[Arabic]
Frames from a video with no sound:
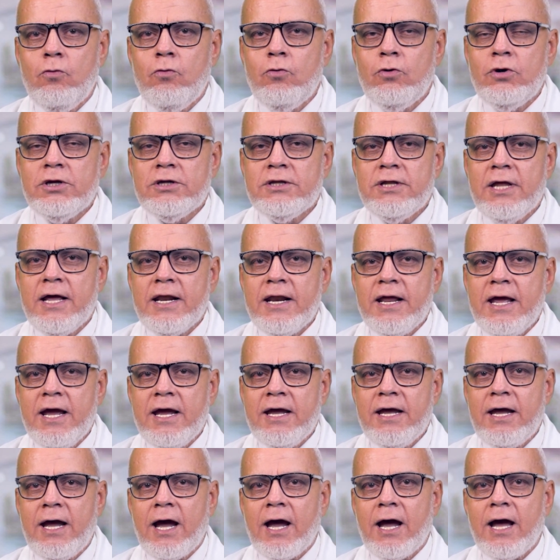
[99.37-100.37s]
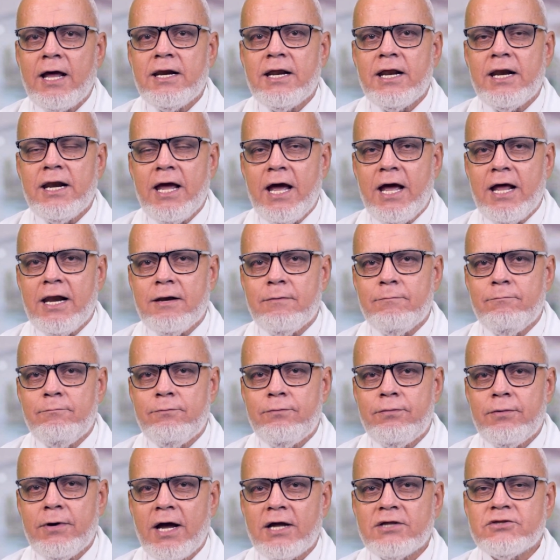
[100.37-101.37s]
كل ده راجع على القلب
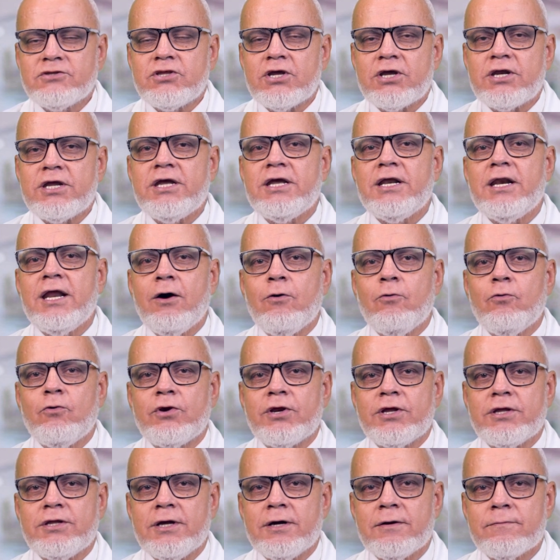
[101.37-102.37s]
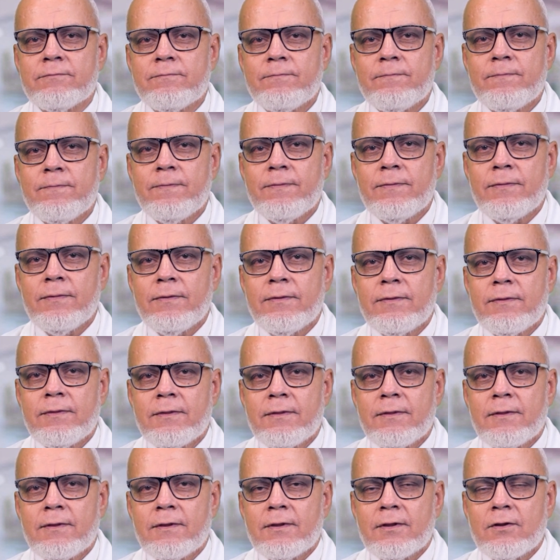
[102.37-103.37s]
عن طريق الاورده
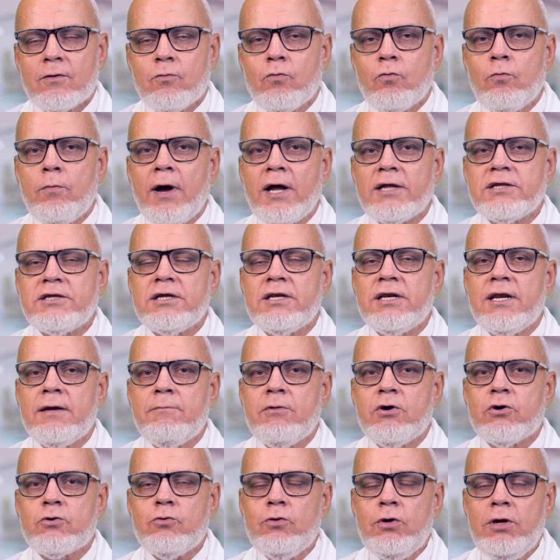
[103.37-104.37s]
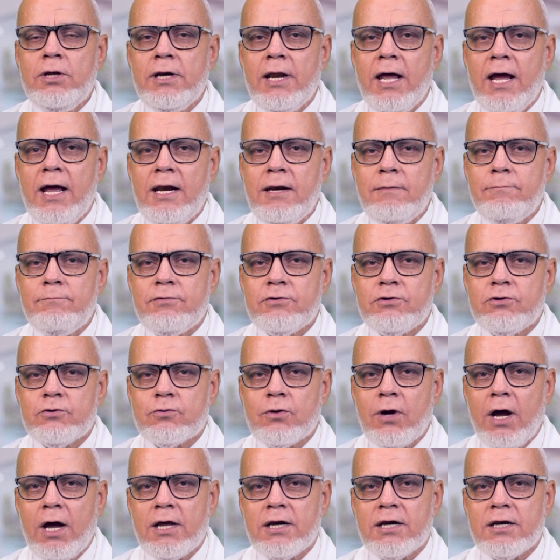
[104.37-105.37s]
وبعدين لما يروح القلب
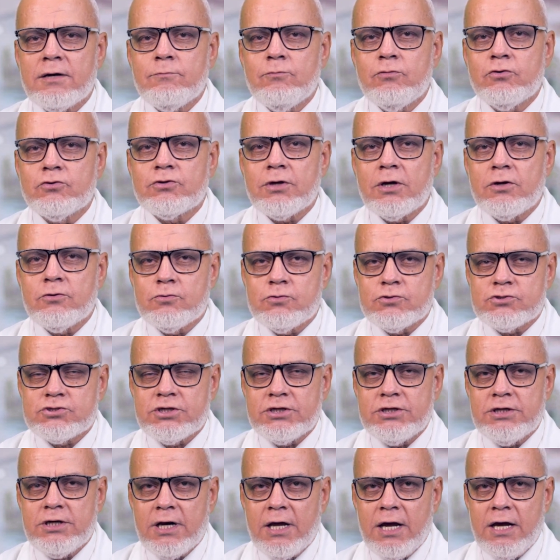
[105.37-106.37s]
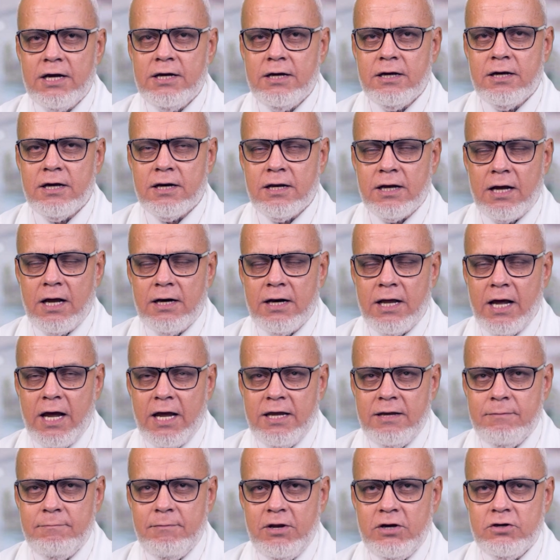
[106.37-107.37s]
يروح على الاذين
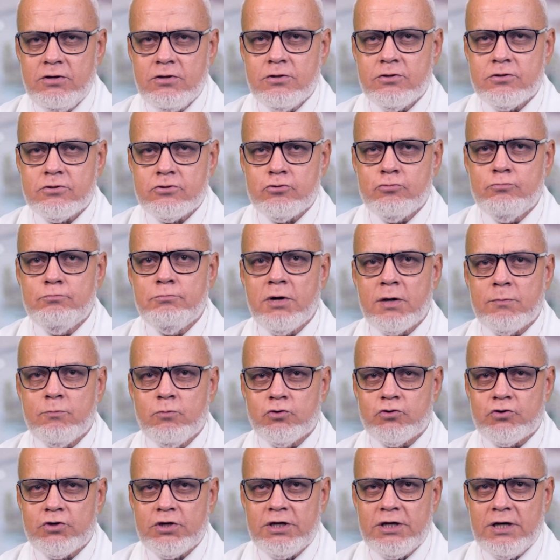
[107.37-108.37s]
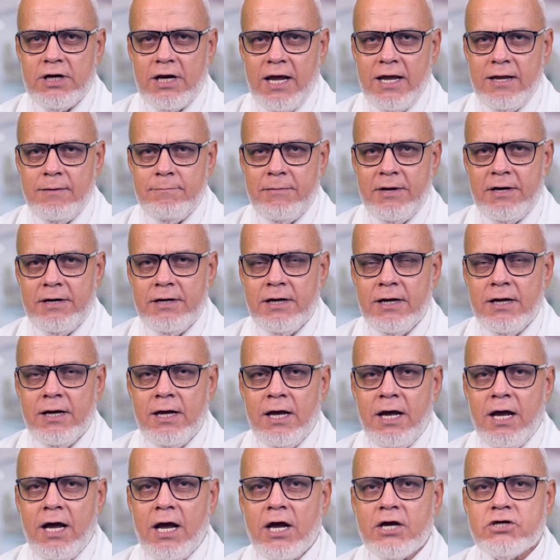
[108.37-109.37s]
الايمن ثم البطين الايمن
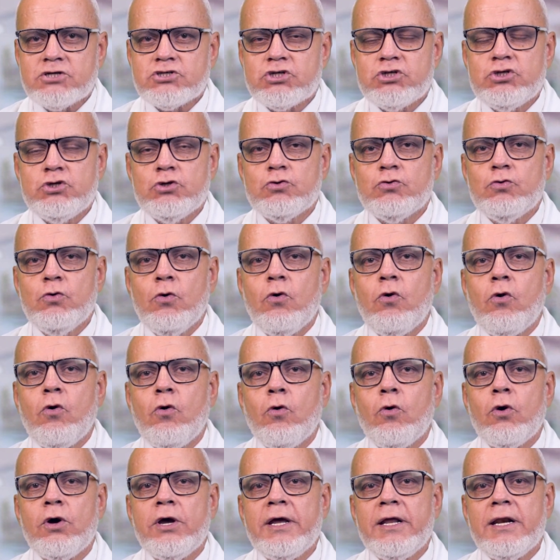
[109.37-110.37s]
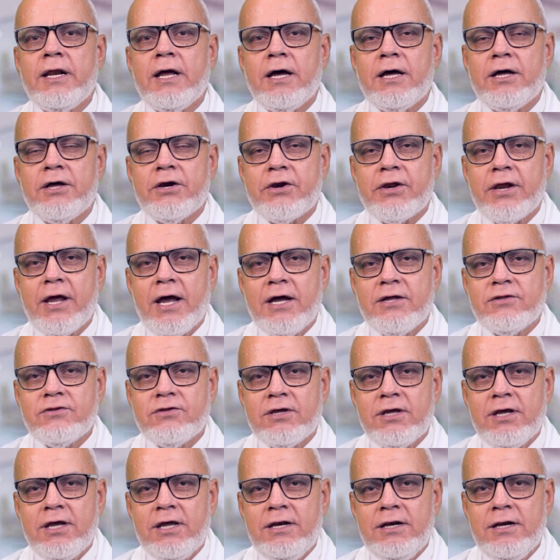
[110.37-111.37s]
عشان يضخه الى
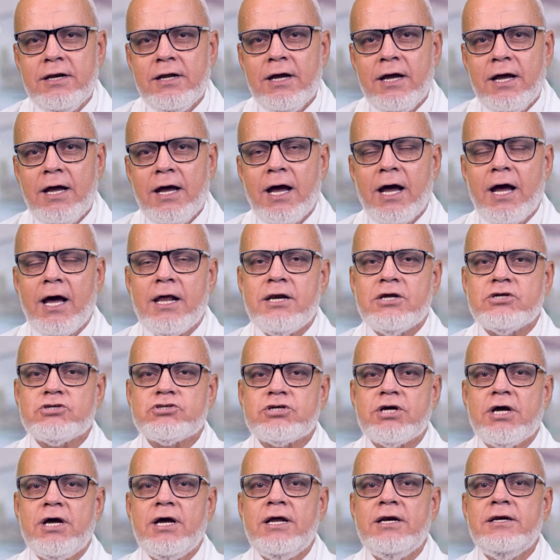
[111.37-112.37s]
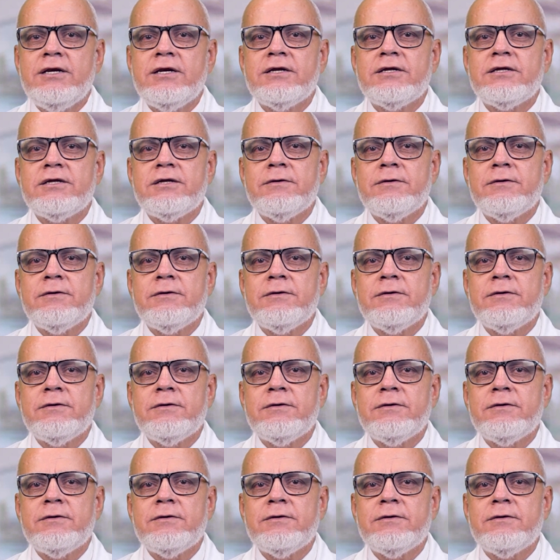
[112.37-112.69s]
الرئتين علشان